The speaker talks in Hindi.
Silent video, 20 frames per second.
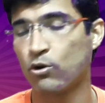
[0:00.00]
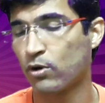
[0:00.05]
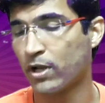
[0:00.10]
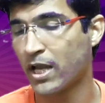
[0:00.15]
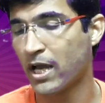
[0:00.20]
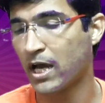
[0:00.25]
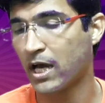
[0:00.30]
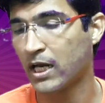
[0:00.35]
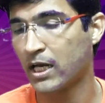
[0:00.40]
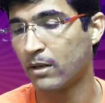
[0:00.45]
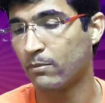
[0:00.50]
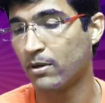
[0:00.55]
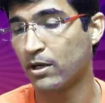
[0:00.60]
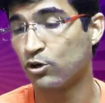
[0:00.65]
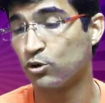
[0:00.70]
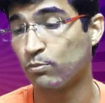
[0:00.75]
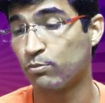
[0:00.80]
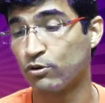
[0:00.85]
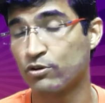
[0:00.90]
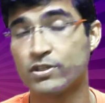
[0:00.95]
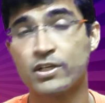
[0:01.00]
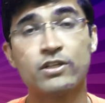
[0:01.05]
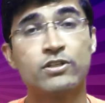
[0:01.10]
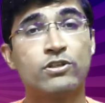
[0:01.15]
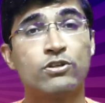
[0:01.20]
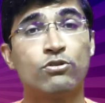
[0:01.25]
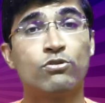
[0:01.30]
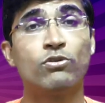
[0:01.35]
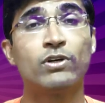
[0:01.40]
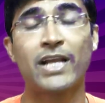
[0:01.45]
हो गया अनेबल टू प्रोसेस
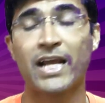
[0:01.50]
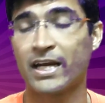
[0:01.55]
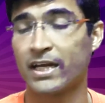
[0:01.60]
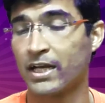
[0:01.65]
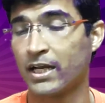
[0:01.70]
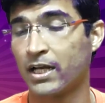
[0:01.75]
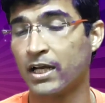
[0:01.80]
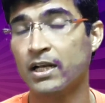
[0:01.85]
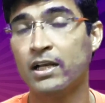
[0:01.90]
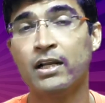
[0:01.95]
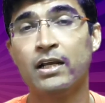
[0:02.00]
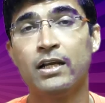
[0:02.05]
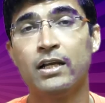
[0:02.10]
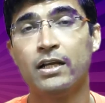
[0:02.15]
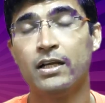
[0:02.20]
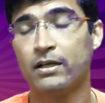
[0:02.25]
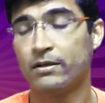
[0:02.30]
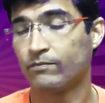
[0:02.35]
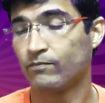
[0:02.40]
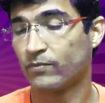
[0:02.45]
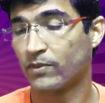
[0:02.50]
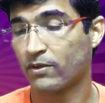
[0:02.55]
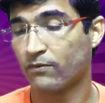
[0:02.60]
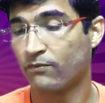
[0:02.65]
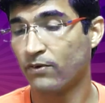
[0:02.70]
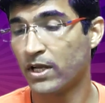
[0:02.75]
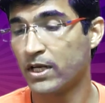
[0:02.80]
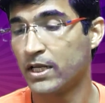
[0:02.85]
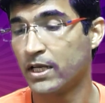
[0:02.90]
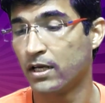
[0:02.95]
ड्यू टू टेक्निकल
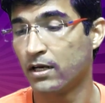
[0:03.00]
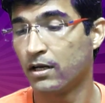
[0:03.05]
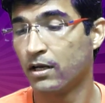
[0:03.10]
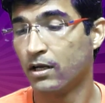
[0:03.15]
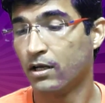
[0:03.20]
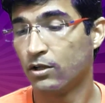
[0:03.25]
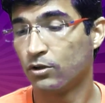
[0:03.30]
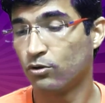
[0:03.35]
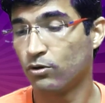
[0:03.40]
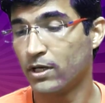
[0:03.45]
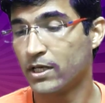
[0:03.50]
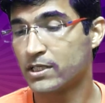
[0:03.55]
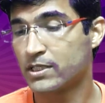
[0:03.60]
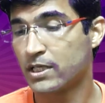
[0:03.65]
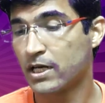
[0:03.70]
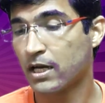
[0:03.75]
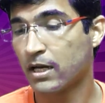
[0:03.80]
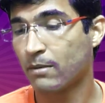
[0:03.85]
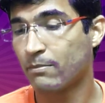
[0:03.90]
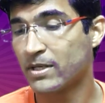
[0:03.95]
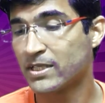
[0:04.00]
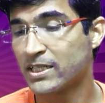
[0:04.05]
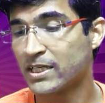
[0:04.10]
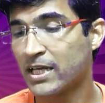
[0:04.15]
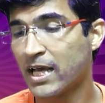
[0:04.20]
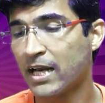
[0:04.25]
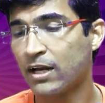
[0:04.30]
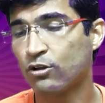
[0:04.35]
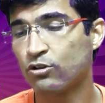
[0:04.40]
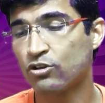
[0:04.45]
फेलियर तो इस तरह का
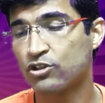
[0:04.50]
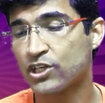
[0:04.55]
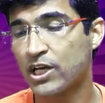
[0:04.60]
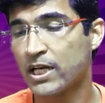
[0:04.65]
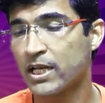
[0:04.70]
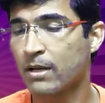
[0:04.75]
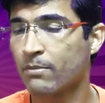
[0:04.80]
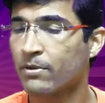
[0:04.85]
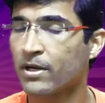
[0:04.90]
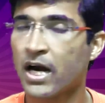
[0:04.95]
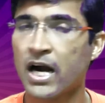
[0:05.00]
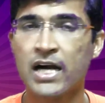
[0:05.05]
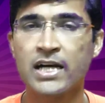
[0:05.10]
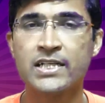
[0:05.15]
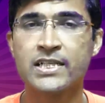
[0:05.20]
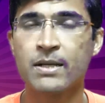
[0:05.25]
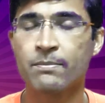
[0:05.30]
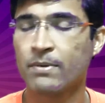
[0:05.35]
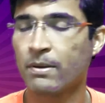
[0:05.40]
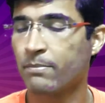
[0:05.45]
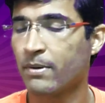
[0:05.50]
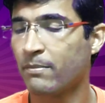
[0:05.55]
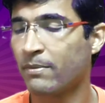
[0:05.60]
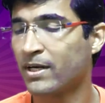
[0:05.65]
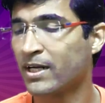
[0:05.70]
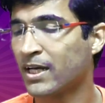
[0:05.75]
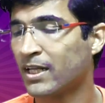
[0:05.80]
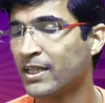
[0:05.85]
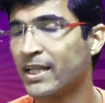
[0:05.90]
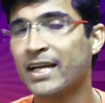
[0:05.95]
मैसेज आ रहा है तो चलिए हम कार्ड से अपना
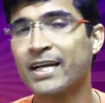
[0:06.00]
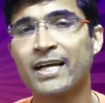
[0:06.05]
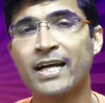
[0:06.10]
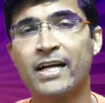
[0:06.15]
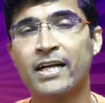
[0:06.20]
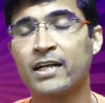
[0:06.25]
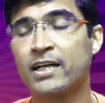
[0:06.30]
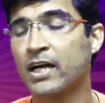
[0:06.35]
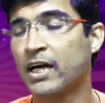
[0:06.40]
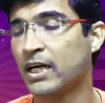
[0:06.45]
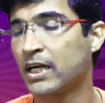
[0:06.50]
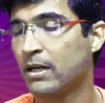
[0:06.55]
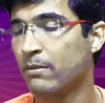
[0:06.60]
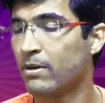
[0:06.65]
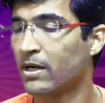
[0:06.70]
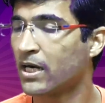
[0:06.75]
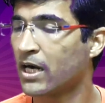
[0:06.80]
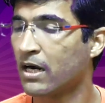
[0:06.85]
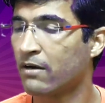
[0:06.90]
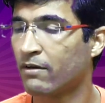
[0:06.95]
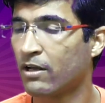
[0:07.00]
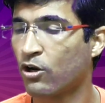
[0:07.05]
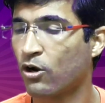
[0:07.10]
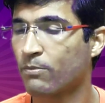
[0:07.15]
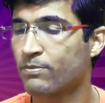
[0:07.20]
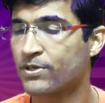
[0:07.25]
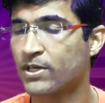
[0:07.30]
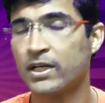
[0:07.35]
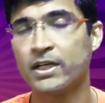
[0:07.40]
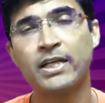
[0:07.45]
पेमेंट करते हैं क्रेडिट कार्ड डेबिट कार्ड वाला
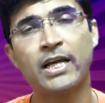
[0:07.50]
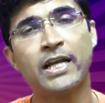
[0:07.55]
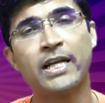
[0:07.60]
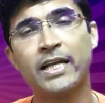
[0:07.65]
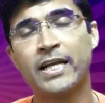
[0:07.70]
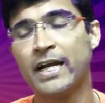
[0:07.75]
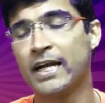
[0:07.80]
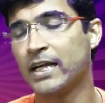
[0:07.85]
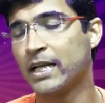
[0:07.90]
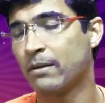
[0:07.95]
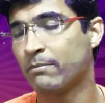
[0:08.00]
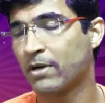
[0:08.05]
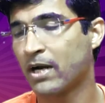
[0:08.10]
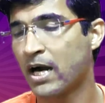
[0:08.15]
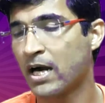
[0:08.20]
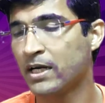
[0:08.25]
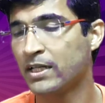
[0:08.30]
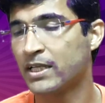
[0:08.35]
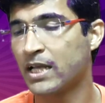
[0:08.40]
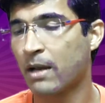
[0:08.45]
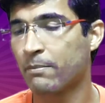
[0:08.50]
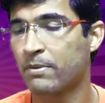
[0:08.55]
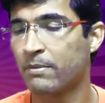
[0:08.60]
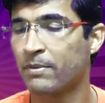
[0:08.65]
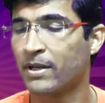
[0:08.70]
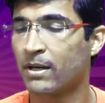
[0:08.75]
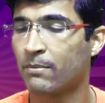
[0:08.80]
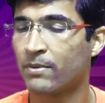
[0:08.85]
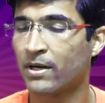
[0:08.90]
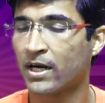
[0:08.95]
ऑप्शन यानी कि एटीएम कार्ड यहाँ पे
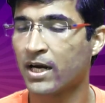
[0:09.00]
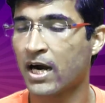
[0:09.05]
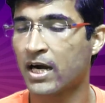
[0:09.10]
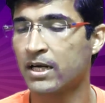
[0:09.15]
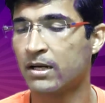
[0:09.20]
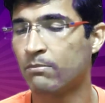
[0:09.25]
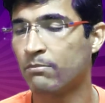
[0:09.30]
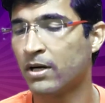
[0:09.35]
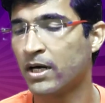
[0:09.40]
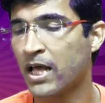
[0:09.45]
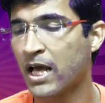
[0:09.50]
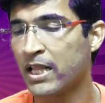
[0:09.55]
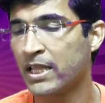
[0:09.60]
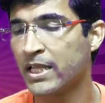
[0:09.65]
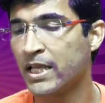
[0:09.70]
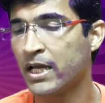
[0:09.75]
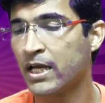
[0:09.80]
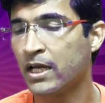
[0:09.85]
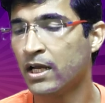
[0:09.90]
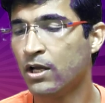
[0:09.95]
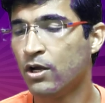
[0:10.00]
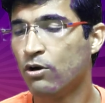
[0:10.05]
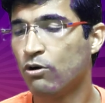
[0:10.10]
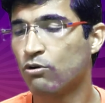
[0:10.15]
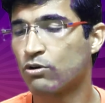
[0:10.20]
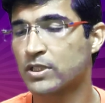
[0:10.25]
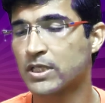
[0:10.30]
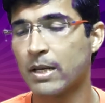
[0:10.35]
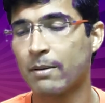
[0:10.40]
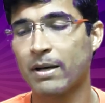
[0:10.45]
मैंने अपना कार्ड नंबर डाल दिया
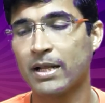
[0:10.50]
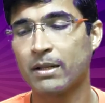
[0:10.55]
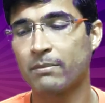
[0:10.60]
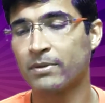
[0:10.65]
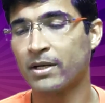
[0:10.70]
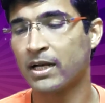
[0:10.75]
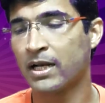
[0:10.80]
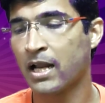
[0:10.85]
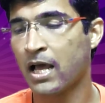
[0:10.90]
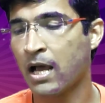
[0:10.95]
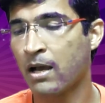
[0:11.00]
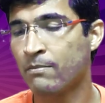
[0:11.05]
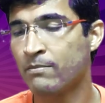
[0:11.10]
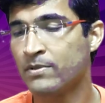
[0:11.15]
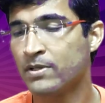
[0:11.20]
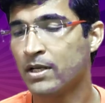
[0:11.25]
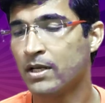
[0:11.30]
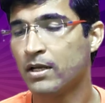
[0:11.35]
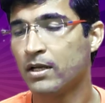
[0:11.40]
उसके बाद अपना नाम